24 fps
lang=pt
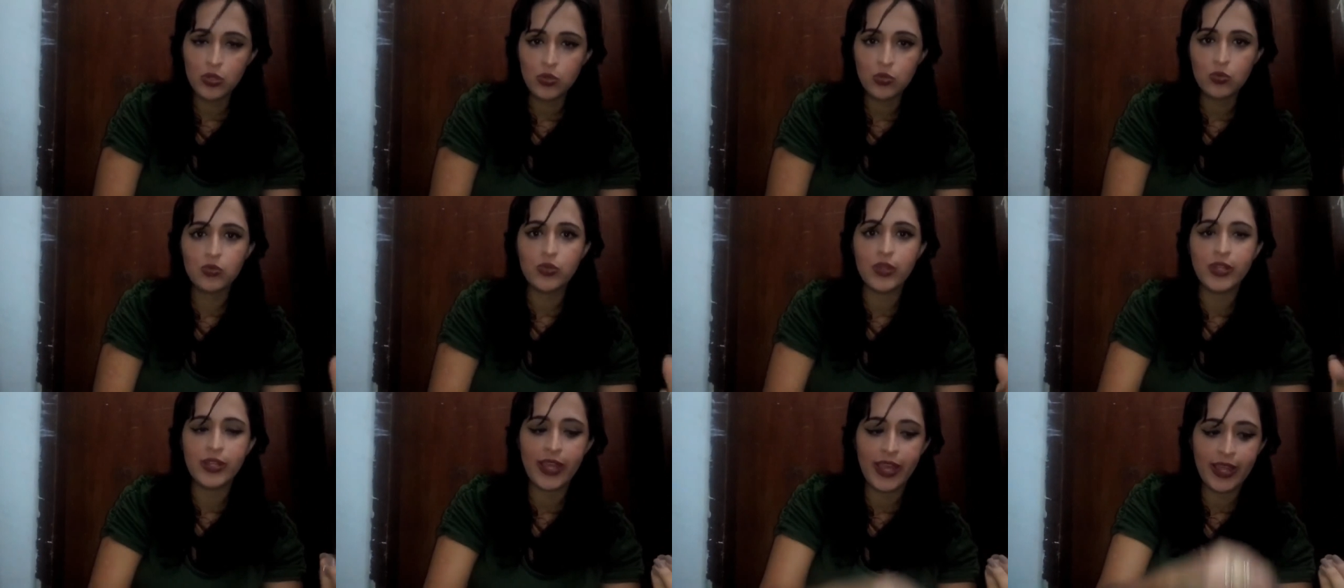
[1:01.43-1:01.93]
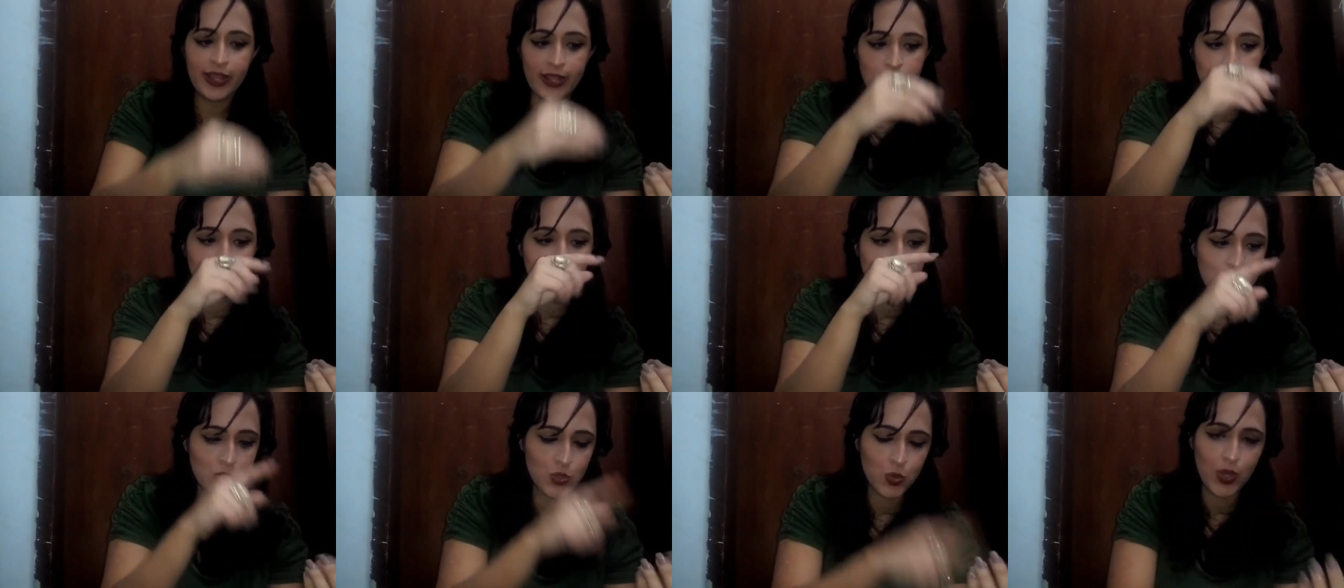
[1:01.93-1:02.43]
em tudo. Ele, ele
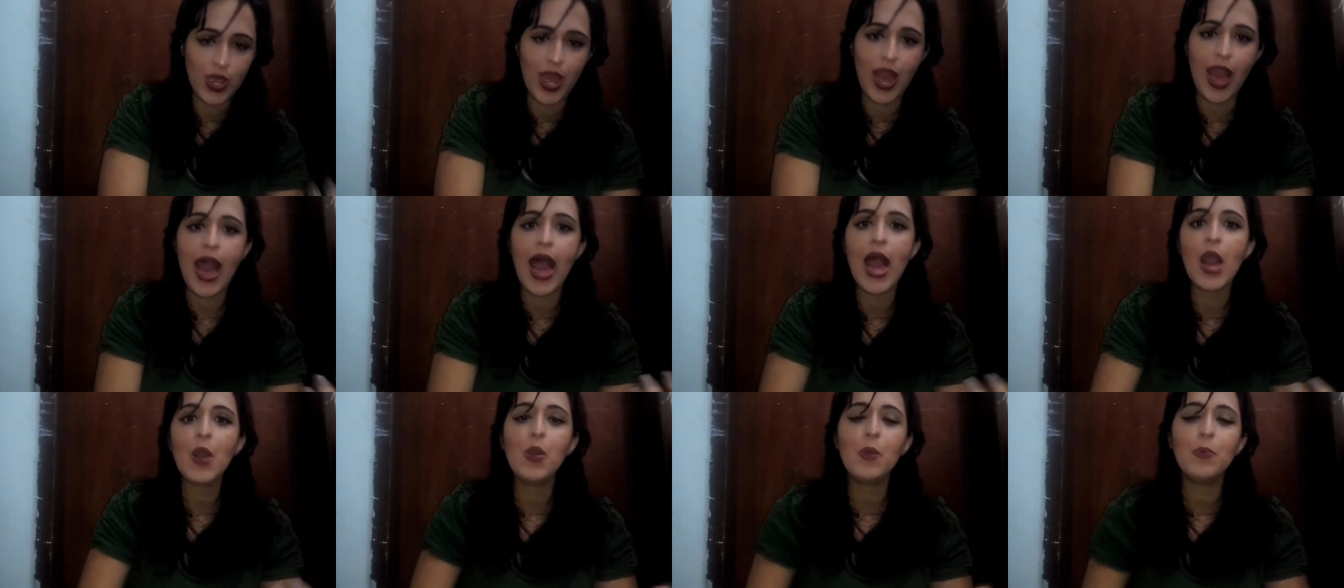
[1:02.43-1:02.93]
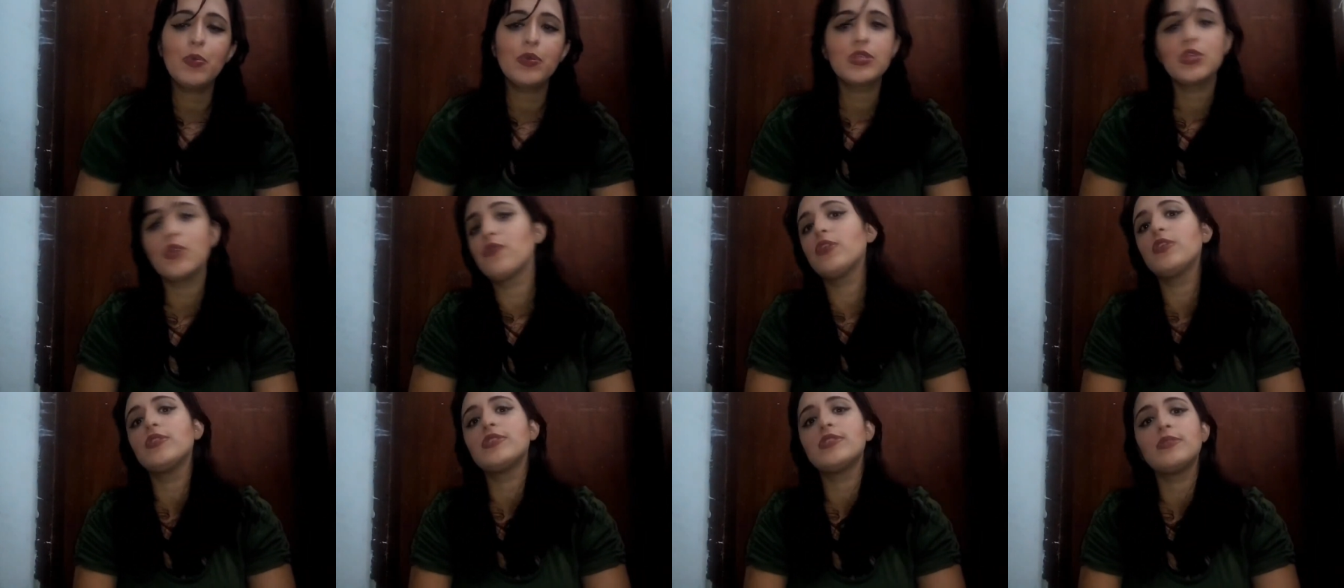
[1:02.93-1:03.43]
possui a água para o
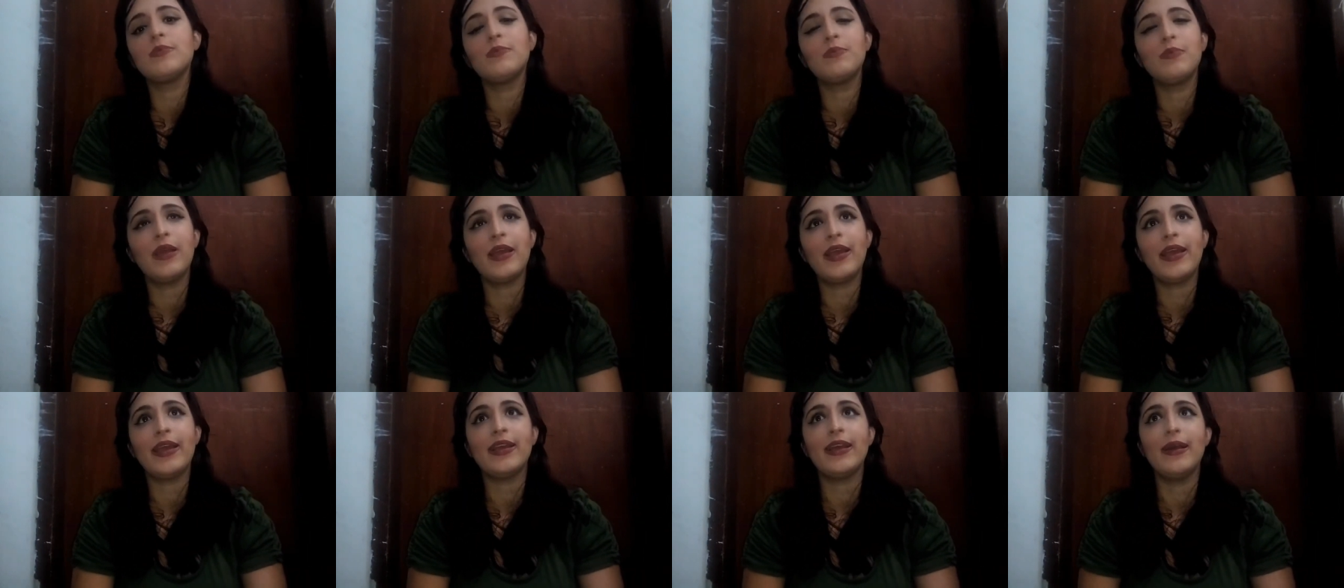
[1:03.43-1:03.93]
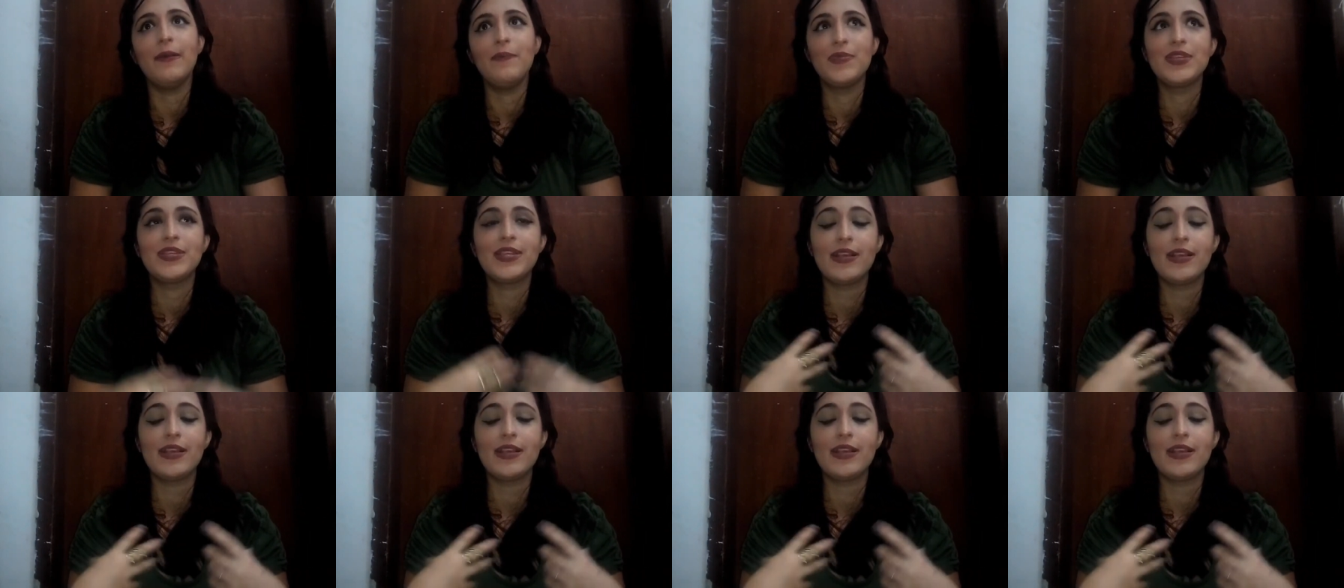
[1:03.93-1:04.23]
seu filho é,